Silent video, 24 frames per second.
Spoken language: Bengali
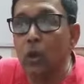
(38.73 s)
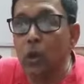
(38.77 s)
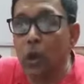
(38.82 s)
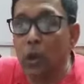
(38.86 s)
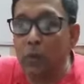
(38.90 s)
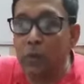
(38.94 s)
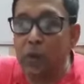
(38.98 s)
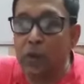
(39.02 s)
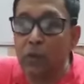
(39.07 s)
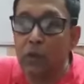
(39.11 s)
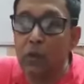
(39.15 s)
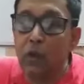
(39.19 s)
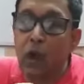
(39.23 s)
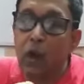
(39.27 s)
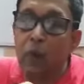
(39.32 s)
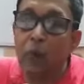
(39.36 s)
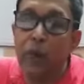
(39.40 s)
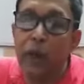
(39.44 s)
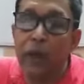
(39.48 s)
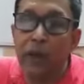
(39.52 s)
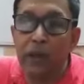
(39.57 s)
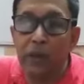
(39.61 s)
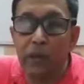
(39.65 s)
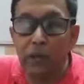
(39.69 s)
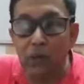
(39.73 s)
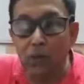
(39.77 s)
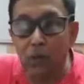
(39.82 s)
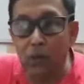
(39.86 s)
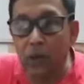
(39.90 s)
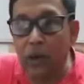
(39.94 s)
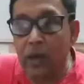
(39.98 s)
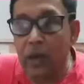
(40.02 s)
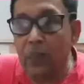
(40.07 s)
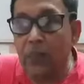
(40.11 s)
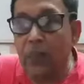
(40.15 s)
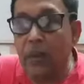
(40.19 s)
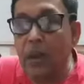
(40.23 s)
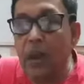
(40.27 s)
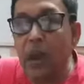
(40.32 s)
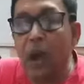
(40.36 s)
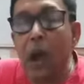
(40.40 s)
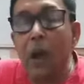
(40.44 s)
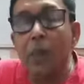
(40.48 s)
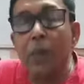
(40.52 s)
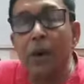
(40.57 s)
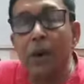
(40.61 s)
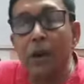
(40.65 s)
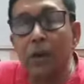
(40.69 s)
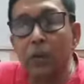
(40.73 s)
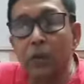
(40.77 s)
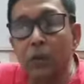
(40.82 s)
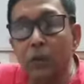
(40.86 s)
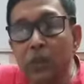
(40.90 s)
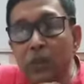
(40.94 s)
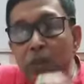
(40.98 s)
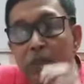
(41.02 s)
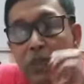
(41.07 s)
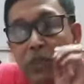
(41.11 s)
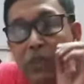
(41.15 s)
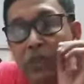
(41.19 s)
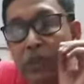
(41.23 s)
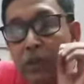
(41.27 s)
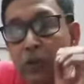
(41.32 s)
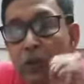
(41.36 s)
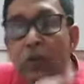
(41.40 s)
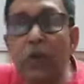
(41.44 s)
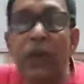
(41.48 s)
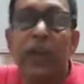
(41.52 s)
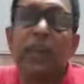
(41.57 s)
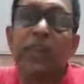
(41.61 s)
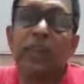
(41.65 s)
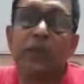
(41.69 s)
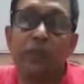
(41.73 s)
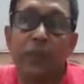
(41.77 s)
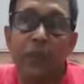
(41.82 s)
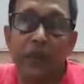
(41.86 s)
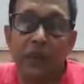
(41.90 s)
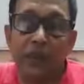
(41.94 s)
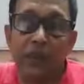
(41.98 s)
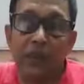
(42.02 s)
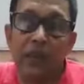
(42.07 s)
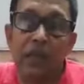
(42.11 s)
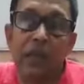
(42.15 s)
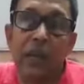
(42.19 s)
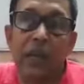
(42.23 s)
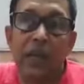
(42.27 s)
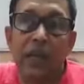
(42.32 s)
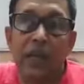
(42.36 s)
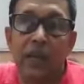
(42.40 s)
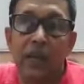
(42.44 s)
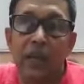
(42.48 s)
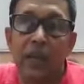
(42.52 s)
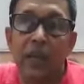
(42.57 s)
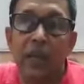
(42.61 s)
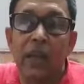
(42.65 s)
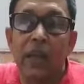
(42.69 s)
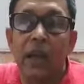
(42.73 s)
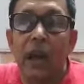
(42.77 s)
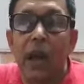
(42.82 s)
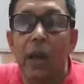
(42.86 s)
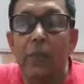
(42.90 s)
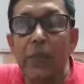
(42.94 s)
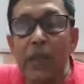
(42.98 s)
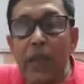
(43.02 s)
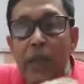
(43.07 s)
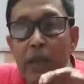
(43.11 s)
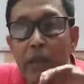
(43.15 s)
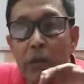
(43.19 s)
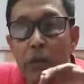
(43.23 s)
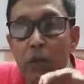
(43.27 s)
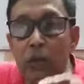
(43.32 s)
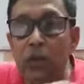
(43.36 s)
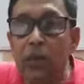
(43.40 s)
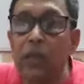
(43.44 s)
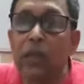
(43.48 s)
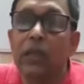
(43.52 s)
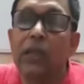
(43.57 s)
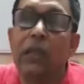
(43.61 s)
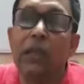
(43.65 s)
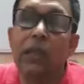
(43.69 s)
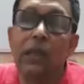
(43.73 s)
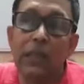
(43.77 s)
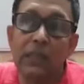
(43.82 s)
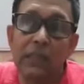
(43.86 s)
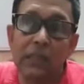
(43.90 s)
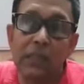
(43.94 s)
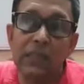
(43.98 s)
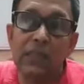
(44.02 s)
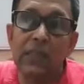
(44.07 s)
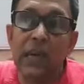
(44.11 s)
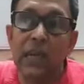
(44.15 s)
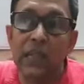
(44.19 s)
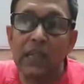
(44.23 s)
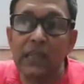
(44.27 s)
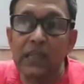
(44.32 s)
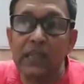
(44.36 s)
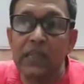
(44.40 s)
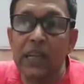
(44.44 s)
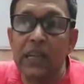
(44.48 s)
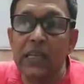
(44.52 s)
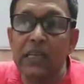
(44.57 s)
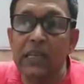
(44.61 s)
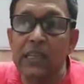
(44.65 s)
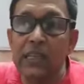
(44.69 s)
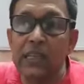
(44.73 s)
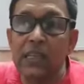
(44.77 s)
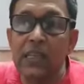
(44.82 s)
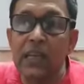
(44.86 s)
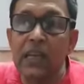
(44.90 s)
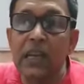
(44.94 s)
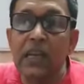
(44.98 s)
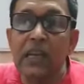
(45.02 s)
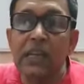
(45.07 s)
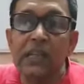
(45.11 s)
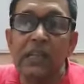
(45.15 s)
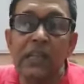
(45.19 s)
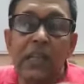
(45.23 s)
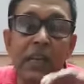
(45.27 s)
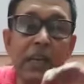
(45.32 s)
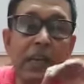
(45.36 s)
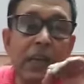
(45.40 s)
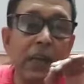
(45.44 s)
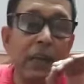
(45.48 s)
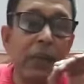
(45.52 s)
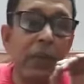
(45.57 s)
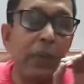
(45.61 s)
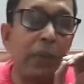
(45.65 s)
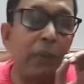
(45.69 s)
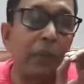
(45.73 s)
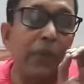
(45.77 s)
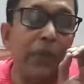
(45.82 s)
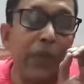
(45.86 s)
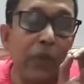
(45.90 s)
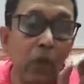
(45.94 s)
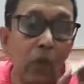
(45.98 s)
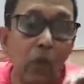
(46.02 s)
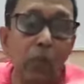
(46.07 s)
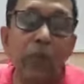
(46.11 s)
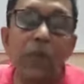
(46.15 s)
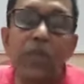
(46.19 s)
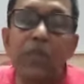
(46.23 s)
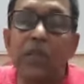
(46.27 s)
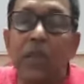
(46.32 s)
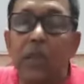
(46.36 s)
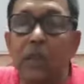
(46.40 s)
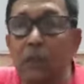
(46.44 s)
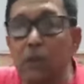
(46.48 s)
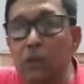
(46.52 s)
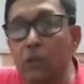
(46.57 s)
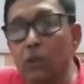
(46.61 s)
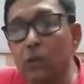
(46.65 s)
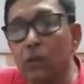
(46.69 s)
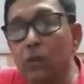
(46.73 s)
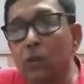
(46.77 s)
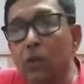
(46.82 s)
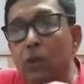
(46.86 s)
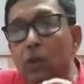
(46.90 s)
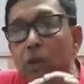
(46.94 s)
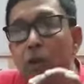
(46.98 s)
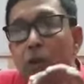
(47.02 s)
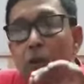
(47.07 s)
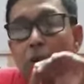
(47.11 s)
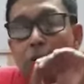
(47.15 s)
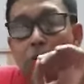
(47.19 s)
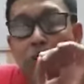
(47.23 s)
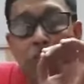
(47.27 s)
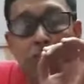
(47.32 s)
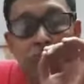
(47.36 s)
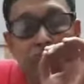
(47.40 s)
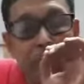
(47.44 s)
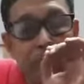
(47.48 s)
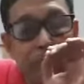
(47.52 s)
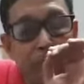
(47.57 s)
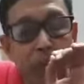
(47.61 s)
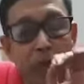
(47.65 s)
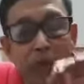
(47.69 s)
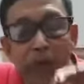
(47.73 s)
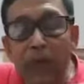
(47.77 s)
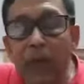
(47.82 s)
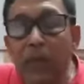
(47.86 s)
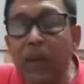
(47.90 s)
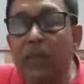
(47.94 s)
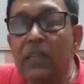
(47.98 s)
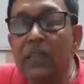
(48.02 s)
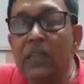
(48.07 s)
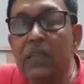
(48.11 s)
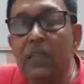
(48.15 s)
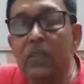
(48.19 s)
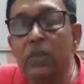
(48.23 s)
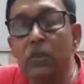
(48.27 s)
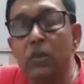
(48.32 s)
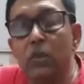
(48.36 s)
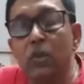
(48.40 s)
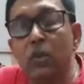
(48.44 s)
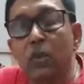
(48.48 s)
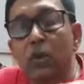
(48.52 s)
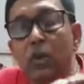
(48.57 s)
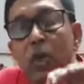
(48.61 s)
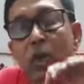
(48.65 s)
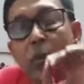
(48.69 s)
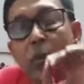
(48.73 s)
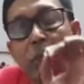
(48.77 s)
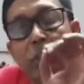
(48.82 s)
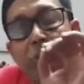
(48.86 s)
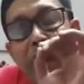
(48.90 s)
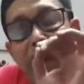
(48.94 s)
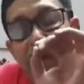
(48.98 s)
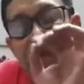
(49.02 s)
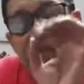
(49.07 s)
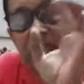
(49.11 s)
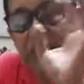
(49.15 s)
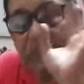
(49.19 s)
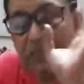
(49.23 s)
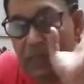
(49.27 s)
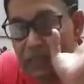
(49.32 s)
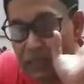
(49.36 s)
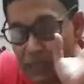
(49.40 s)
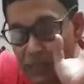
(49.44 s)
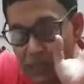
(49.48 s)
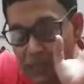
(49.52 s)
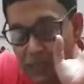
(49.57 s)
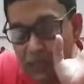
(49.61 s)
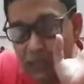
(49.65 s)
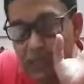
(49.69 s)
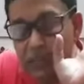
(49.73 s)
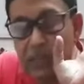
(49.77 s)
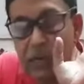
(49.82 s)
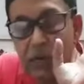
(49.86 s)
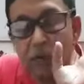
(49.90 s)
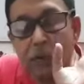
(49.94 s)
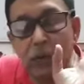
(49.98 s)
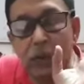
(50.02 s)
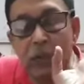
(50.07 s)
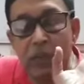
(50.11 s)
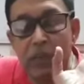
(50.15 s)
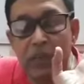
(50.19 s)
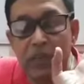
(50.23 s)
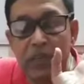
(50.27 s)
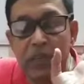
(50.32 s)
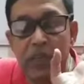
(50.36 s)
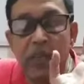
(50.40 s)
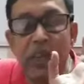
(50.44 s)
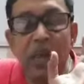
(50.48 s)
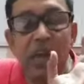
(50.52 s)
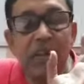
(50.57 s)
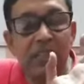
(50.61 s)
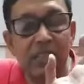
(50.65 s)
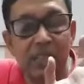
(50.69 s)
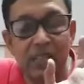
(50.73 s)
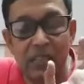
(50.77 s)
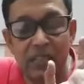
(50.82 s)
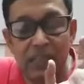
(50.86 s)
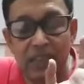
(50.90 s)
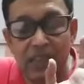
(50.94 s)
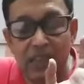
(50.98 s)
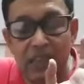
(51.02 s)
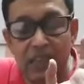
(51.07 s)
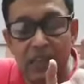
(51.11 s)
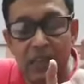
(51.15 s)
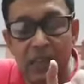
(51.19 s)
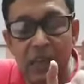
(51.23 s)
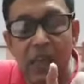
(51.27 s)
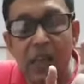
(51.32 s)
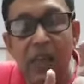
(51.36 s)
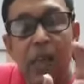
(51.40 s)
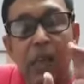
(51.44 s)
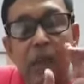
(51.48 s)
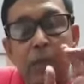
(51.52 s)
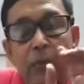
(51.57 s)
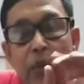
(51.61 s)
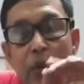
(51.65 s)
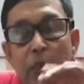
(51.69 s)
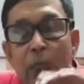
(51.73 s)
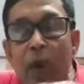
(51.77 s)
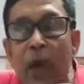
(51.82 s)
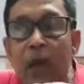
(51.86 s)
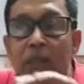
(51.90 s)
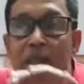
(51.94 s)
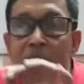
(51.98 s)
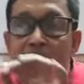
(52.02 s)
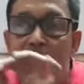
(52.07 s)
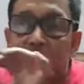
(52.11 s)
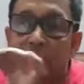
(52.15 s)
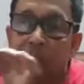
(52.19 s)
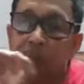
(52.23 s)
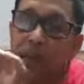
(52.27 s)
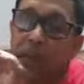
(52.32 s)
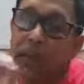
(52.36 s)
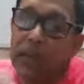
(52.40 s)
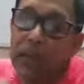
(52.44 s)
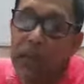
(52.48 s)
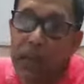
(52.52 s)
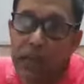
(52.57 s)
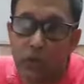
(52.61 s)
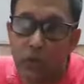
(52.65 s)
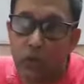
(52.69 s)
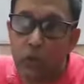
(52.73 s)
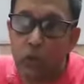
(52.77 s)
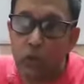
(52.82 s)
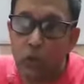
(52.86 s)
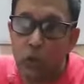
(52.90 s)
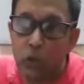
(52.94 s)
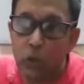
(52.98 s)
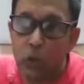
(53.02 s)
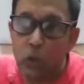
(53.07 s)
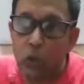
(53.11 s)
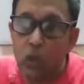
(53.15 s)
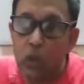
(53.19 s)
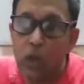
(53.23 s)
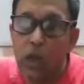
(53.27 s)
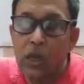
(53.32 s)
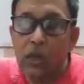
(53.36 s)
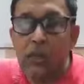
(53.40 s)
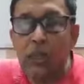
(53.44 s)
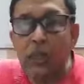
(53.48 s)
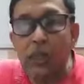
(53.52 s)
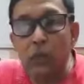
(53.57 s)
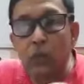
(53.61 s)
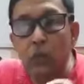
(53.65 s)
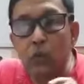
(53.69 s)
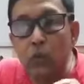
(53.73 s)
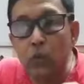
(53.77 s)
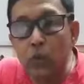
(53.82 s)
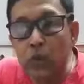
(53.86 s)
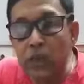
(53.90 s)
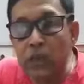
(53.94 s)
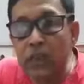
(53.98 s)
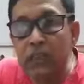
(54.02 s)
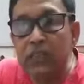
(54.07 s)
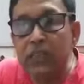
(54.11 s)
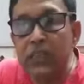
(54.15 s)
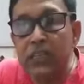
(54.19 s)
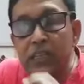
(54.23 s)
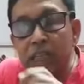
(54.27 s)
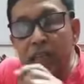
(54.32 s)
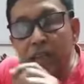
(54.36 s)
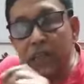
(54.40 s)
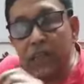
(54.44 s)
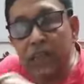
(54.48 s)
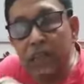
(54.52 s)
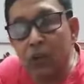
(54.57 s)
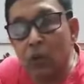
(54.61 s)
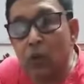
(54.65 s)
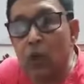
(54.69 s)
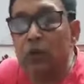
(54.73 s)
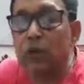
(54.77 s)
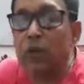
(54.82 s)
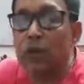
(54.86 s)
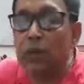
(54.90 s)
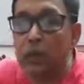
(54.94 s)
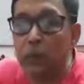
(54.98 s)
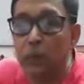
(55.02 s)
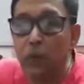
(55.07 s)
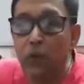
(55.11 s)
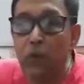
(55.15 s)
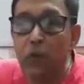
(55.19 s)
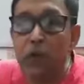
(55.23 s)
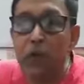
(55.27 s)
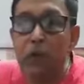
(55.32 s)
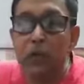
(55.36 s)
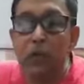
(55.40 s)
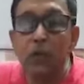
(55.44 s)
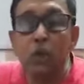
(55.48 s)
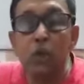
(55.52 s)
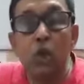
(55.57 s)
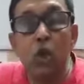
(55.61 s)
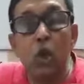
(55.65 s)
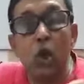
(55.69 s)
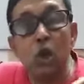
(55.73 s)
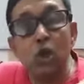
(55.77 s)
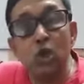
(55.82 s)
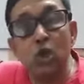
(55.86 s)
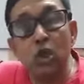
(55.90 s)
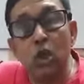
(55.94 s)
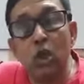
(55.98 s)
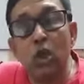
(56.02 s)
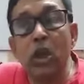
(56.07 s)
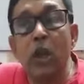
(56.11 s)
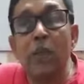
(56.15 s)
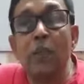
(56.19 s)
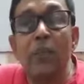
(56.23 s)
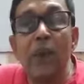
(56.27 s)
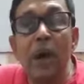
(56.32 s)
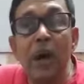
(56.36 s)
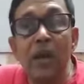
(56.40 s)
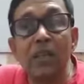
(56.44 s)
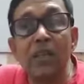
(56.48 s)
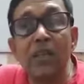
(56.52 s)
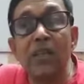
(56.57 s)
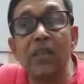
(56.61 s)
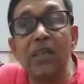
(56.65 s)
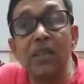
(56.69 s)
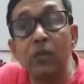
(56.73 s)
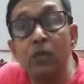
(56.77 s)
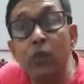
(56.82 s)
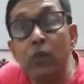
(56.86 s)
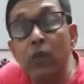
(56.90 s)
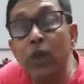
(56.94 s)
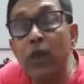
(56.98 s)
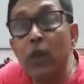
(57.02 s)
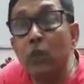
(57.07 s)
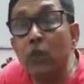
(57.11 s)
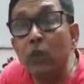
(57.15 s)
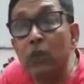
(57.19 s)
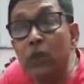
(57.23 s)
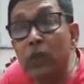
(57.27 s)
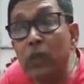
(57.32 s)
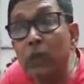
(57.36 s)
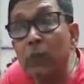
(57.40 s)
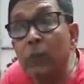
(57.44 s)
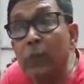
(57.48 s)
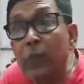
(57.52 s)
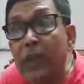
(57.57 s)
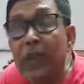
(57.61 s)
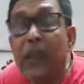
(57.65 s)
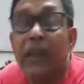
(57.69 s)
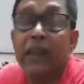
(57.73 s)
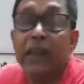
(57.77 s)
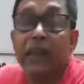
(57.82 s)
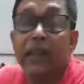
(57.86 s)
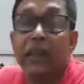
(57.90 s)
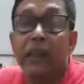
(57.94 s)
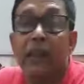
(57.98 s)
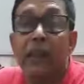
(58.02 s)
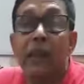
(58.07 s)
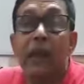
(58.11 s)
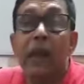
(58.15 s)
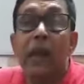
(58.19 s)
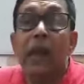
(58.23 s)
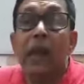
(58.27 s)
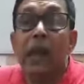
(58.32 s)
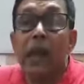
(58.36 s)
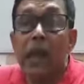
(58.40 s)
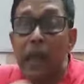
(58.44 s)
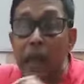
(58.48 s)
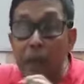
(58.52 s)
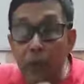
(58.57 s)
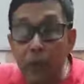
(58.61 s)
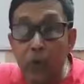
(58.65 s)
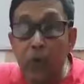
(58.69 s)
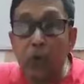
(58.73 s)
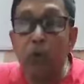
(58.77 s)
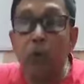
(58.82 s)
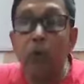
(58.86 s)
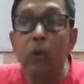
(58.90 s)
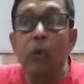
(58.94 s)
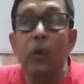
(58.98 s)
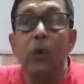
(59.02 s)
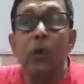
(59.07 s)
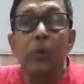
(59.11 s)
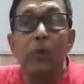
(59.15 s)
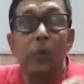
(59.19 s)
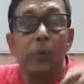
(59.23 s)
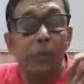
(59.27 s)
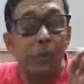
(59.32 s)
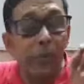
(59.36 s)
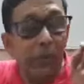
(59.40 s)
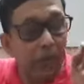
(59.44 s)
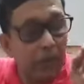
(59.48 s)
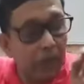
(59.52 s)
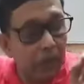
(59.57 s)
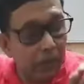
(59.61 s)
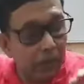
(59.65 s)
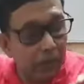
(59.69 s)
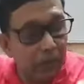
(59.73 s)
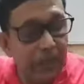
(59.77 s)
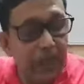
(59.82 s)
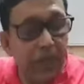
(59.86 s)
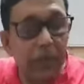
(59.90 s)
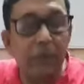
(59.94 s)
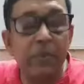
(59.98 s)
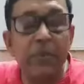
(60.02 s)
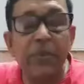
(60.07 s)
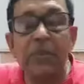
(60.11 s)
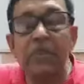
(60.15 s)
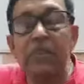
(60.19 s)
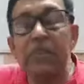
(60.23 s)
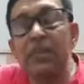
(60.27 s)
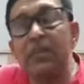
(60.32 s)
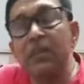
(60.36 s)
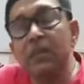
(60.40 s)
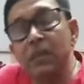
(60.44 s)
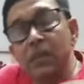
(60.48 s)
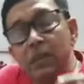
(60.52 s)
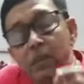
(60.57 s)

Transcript: আমরা তো অফলাইনে করলাম আমার উইথ ডিউ রেসপেক্ট তাকে আমি এই কথাটা তার কাছে জানতে চাইছি যে বিকমের সাধারণত মানে পরীক্ষাই শেষ হলো বাইশে তারিখে জানুয়ারি মাসে লাস্টের দিকে এবং মার্চে থেকে ক্লাস শুরু হলো তাহলে উনি যে তারিখে কথাটা বললেন ছ ছটা মাস কি করে উনি পেলেন এবং বিএ বিএসসির